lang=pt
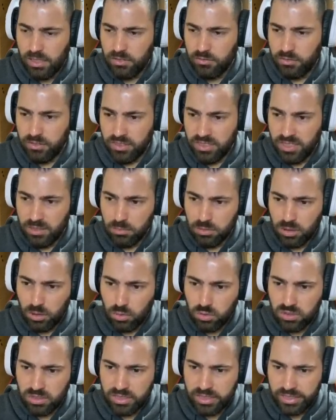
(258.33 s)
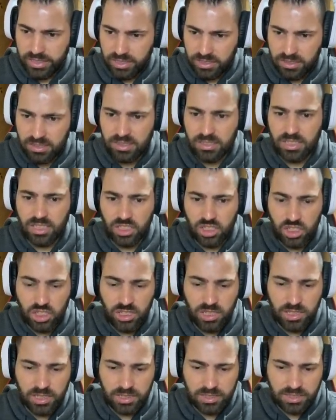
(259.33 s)
Fizemos já os três que
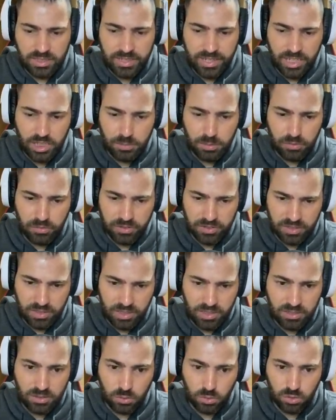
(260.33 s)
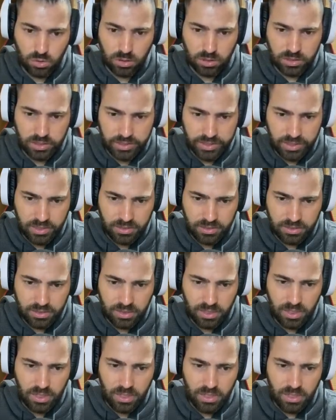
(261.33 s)
tinha na cidade para fazer, são só três.